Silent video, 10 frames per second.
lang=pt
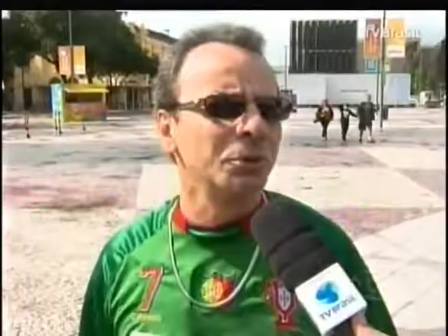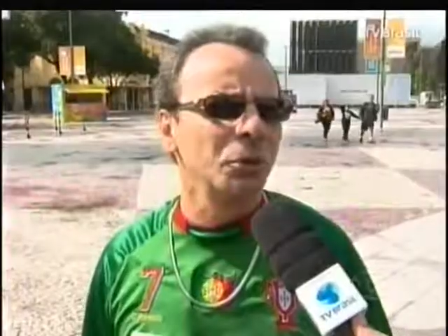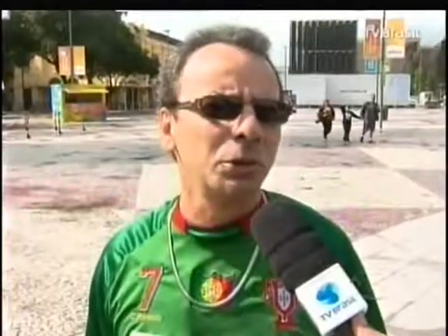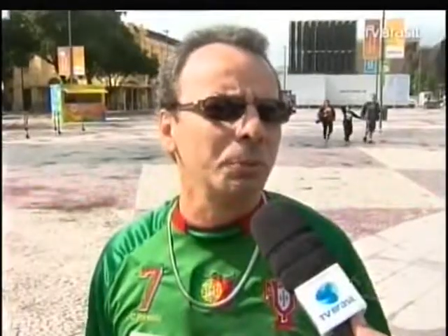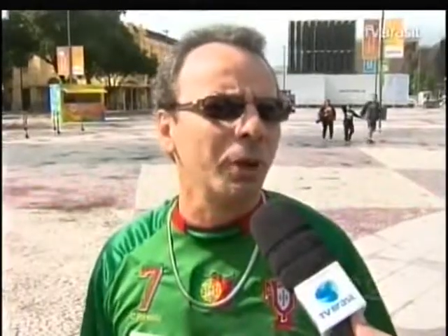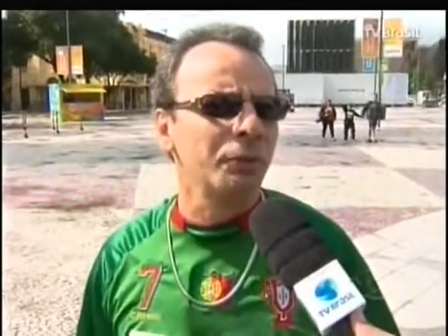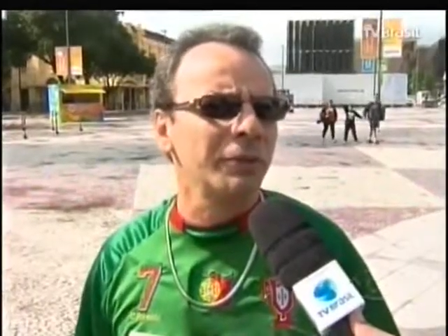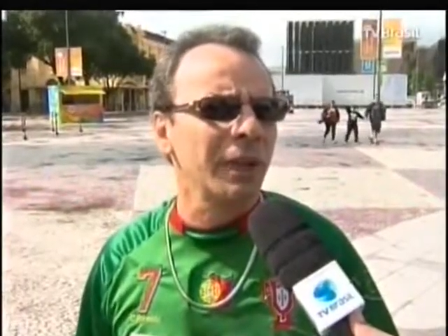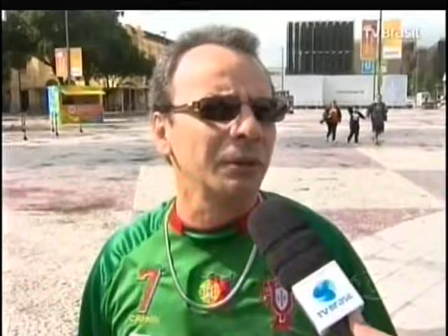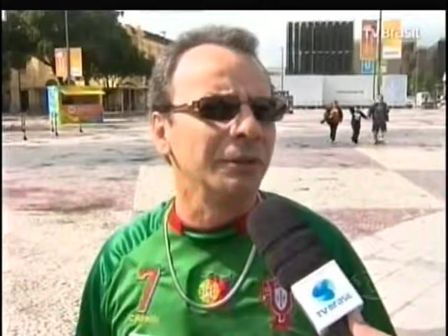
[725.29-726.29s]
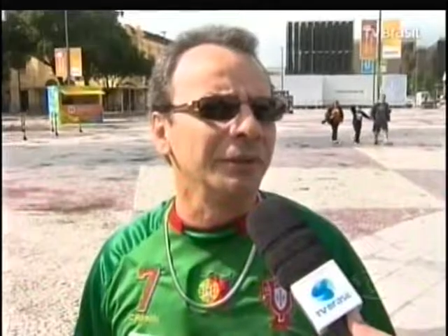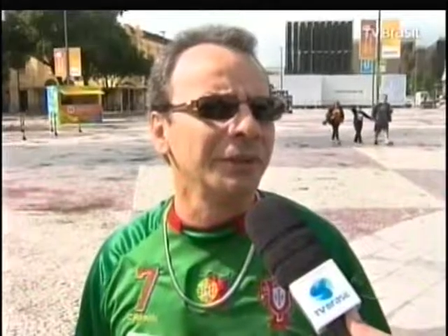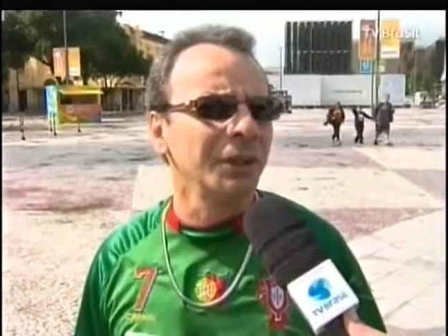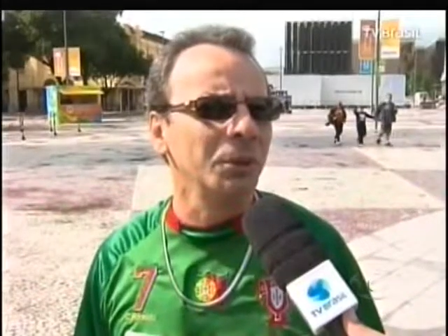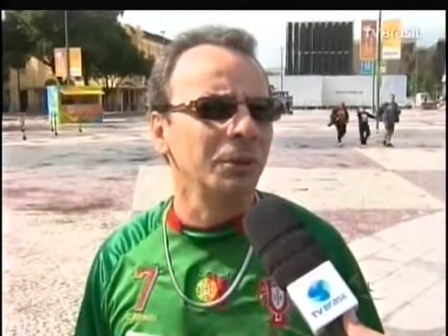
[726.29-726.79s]
Show de bola,
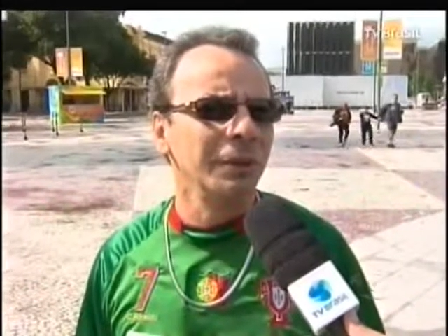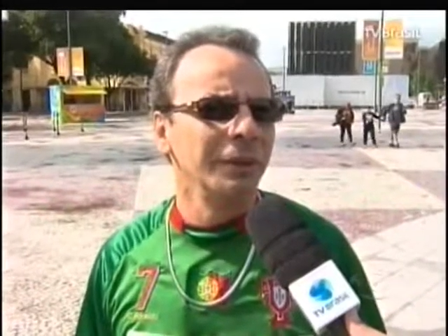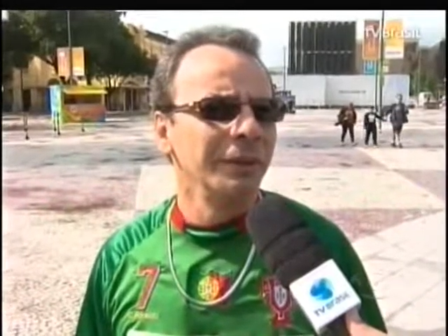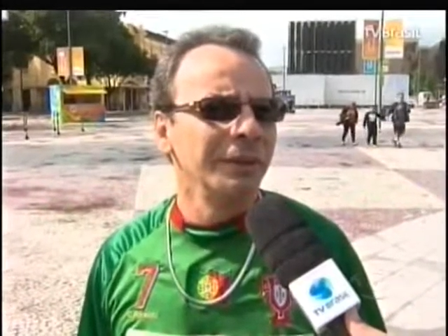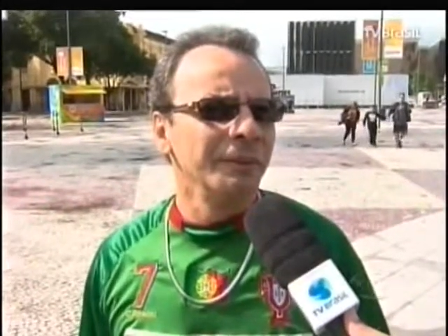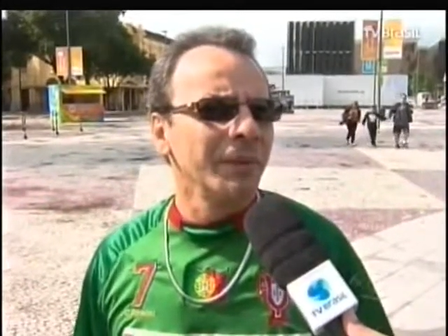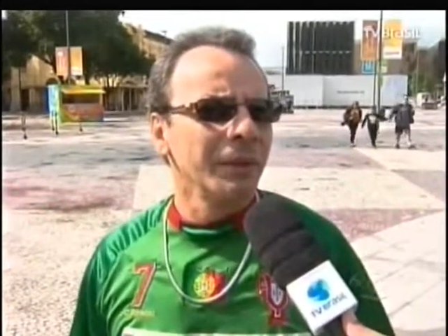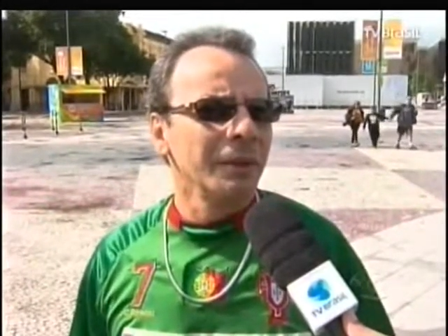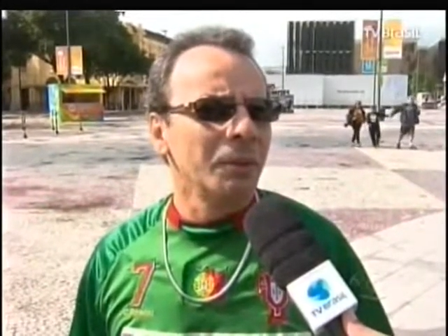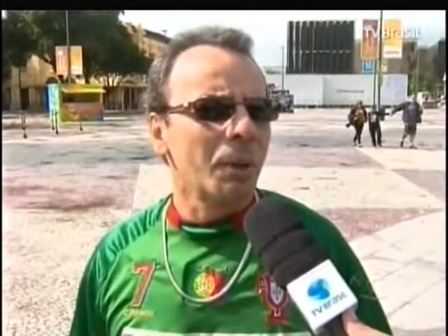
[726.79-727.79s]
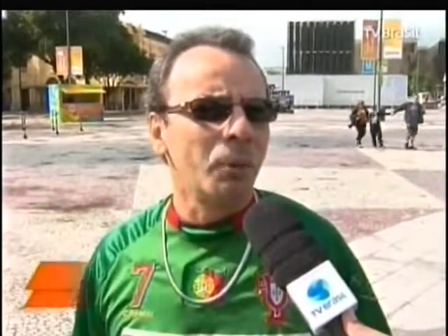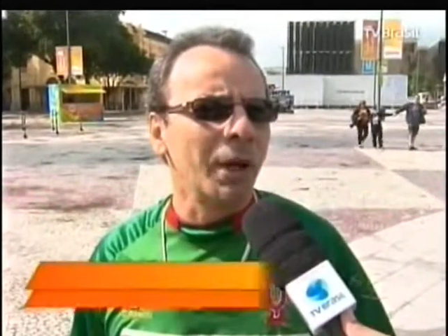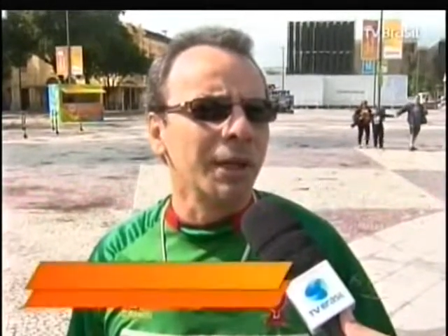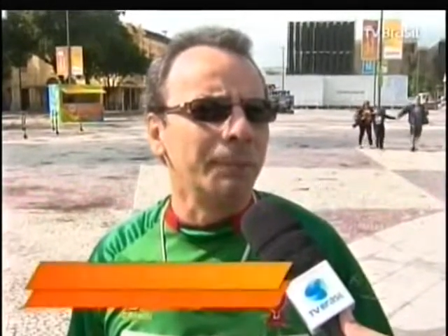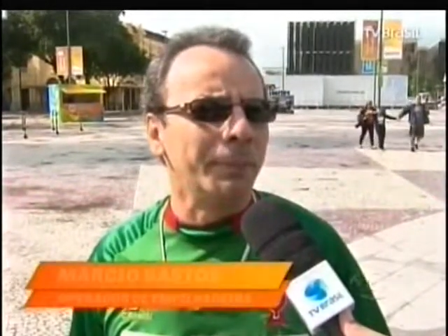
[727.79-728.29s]
fizeram, entendeu?
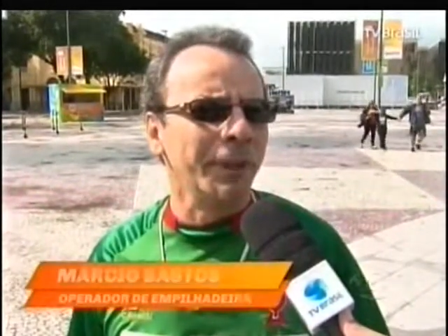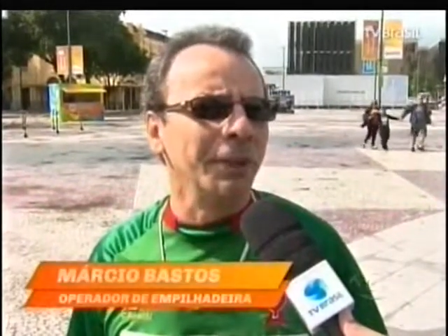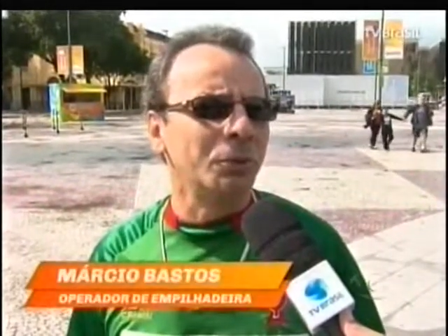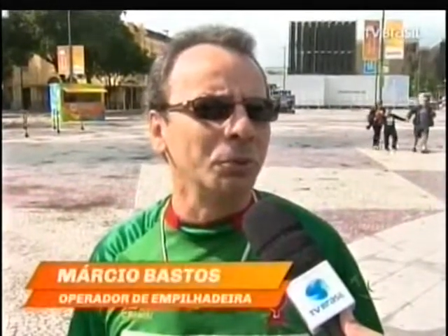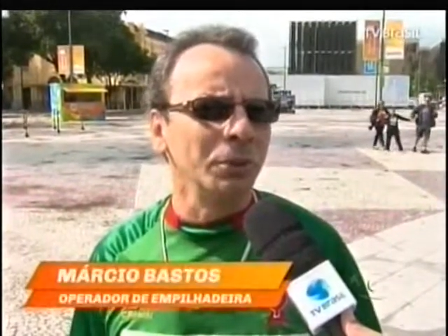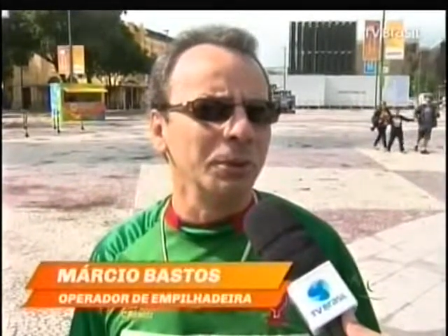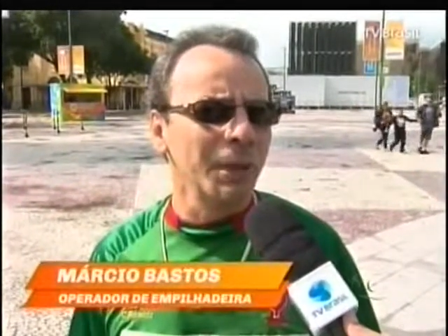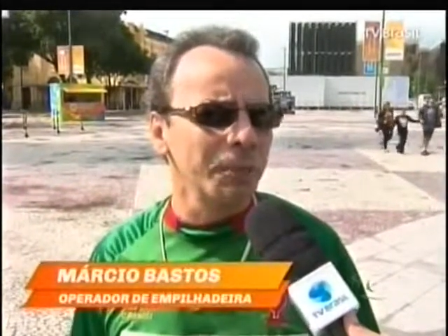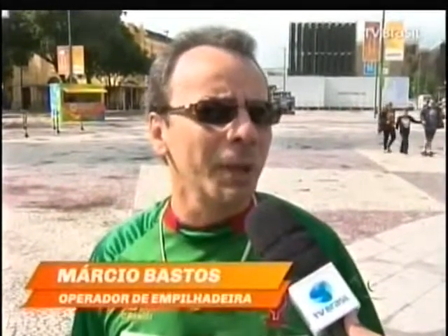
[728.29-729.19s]
uma boa campanha e tudo,